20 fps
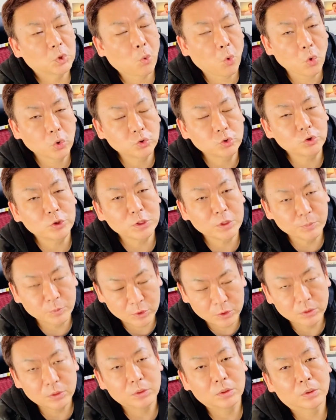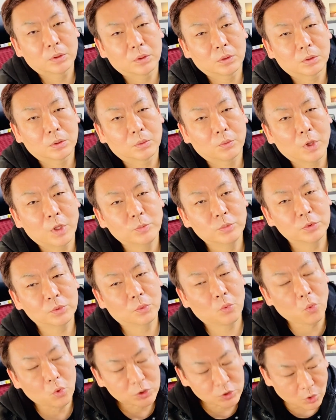고수님들, 외부
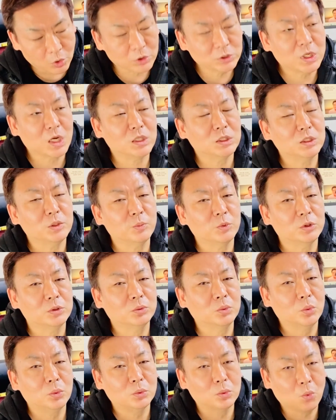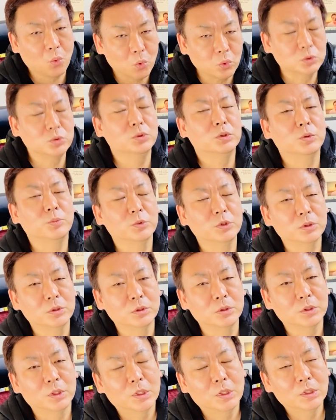저자님들 또는
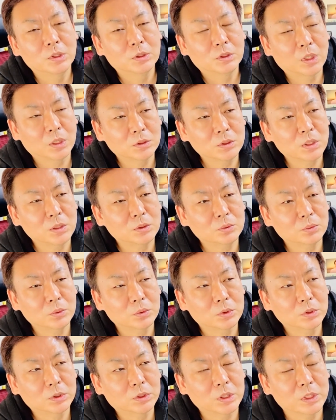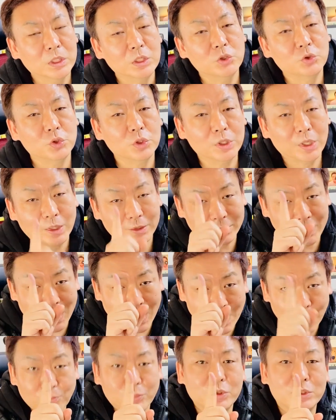고수님들을 대상으로 이렇게 일주일에 딱
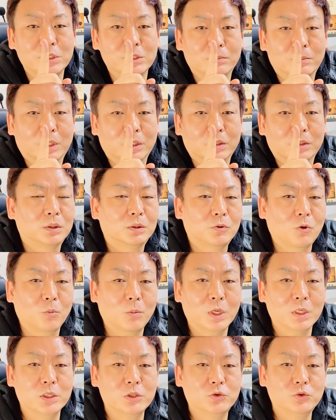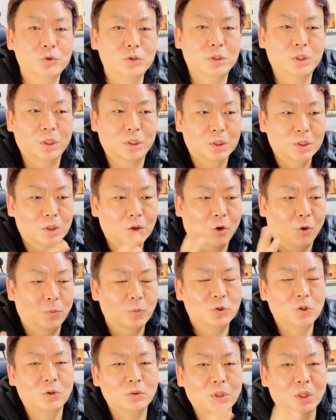한 분씩만, 정말 일주일에
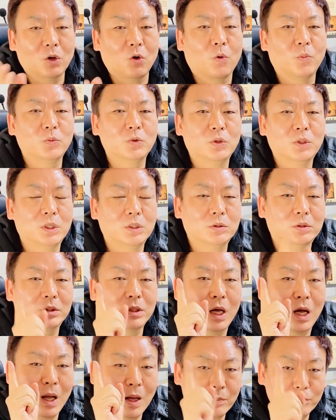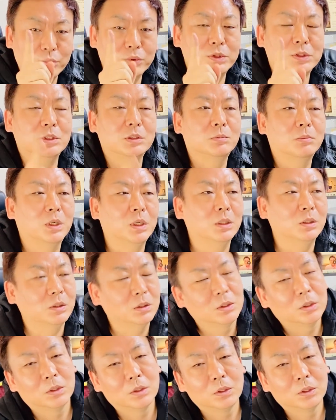엄선하고 엄선해서 딱 한 분씩만